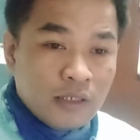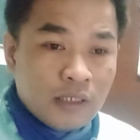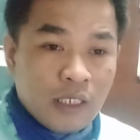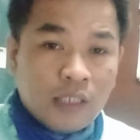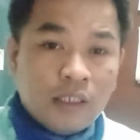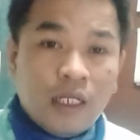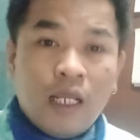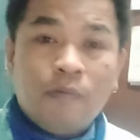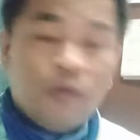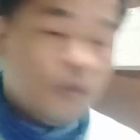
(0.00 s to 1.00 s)
sa
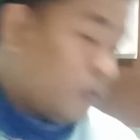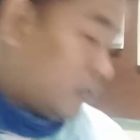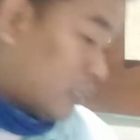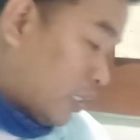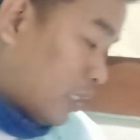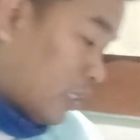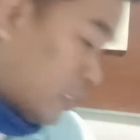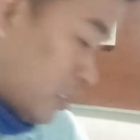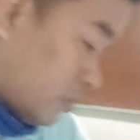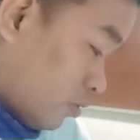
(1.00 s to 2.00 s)
telepono,
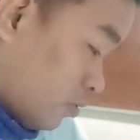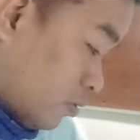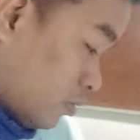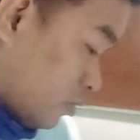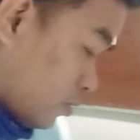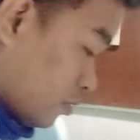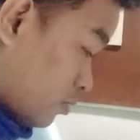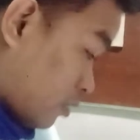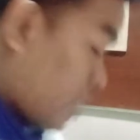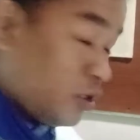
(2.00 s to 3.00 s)
sa itong
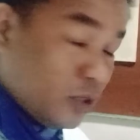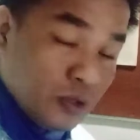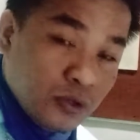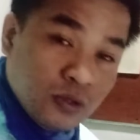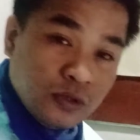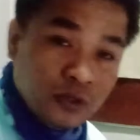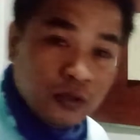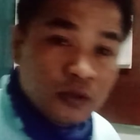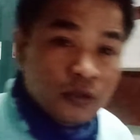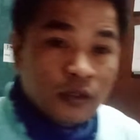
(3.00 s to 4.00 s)
radyo,
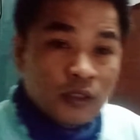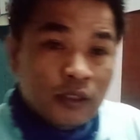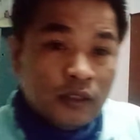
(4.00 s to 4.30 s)
no?